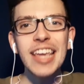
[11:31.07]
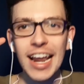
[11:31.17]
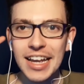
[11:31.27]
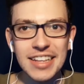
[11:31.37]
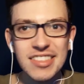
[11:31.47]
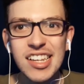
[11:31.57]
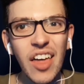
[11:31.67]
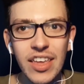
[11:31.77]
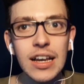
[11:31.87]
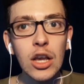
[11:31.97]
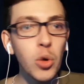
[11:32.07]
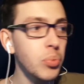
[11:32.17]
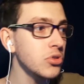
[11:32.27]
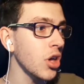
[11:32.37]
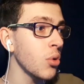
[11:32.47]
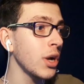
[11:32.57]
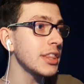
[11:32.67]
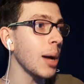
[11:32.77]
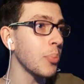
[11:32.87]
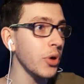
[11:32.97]
y Argentina deja algún punto de
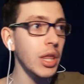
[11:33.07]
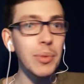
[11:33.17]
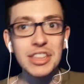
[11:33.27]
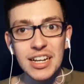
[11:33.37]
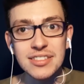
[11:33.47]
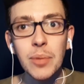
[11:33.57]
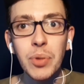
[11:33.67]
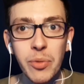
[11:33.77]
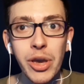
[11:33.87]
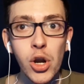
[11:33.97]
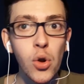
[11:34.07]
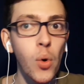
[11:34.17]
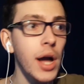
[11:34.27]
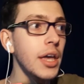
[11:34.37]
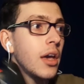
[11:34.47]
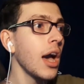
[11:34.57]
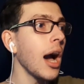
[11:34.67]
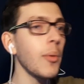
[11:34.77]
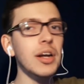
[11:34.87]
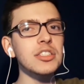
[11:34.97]
vuelta, puede meterse primero Uruguay
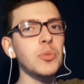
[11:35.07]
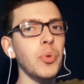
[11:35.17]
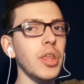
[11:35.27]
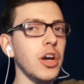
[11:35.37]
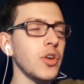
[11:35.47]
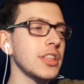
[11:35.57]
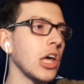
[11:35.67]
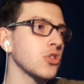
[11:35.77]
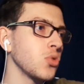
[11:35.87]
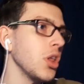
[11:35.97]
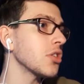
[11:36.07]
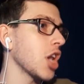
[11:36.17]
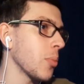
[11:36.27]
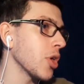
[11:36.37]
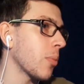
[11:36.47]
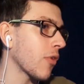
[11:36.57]
a ver si puede con Estados Unidos. Te lo pido